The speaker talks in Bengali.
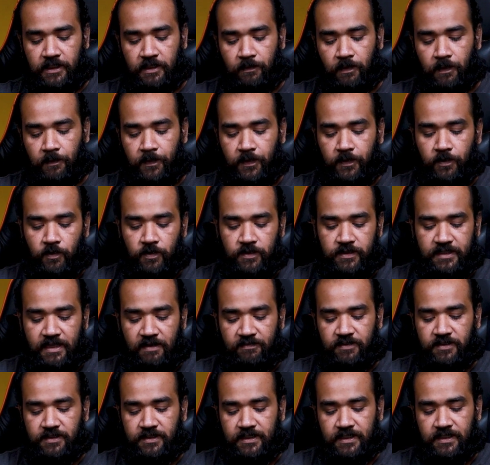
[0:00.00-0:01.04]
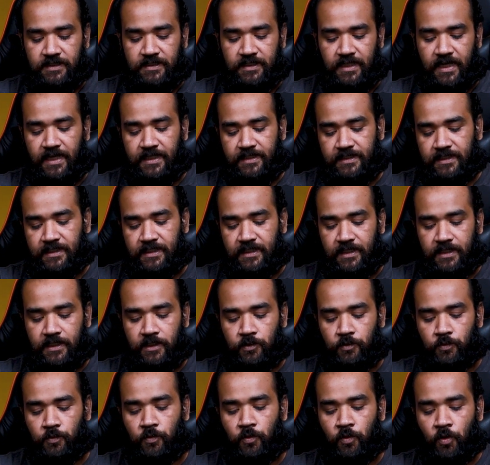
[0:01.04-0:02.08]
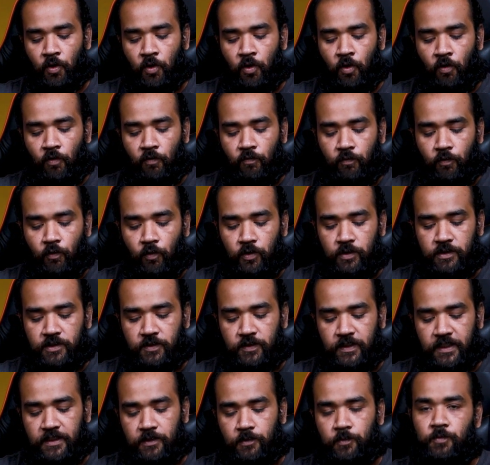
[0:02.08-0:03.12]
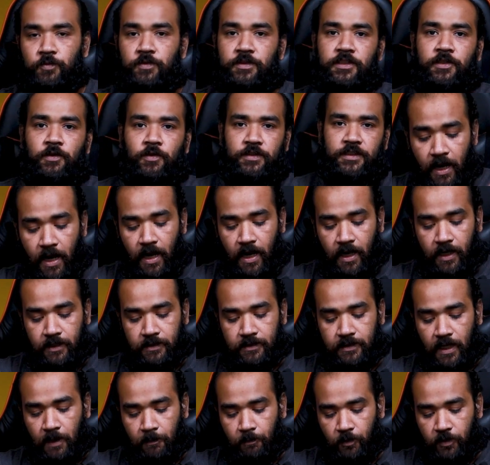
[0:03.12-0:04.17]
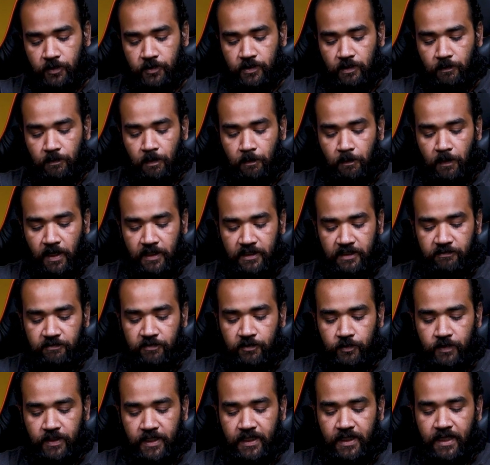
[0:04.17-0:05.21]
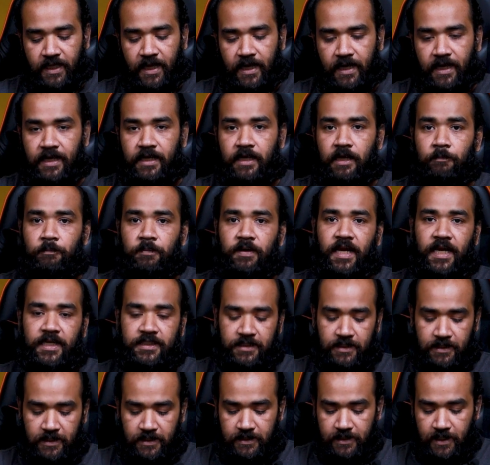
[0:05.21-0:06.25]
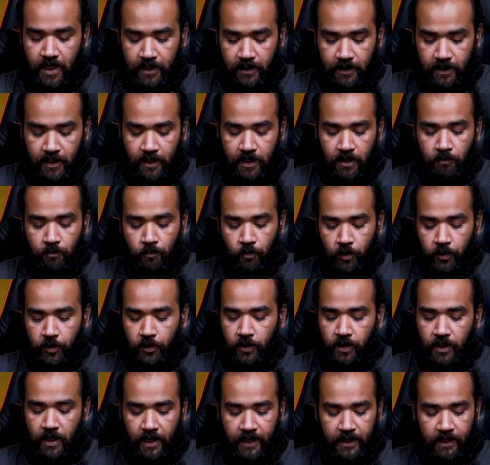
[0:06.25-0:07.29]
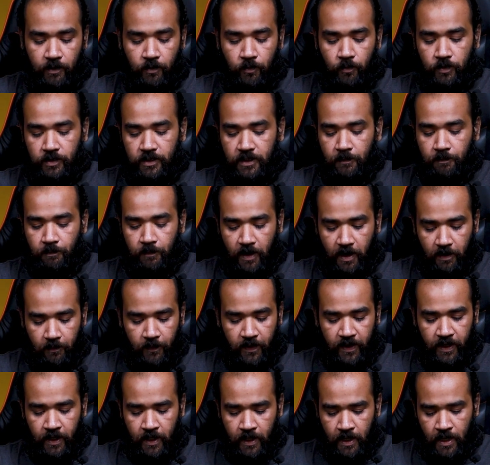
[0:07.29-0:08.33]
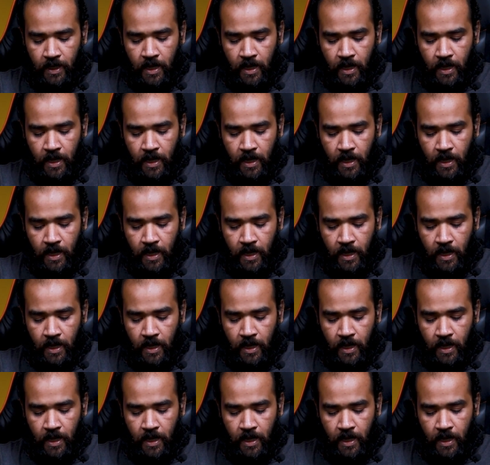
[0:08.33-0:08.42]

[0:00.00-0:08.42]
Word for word: দিতে পারবেন হলো সেভেন সিক্স এইটি ইন্টু ফোর থ্রি টু জিরো আর তারপরে যদি আমরা মাল্টি ভিউ দেখি এখানে আপনি একসাথে চারটা মনিটর কানেক্ট করতে পারবেন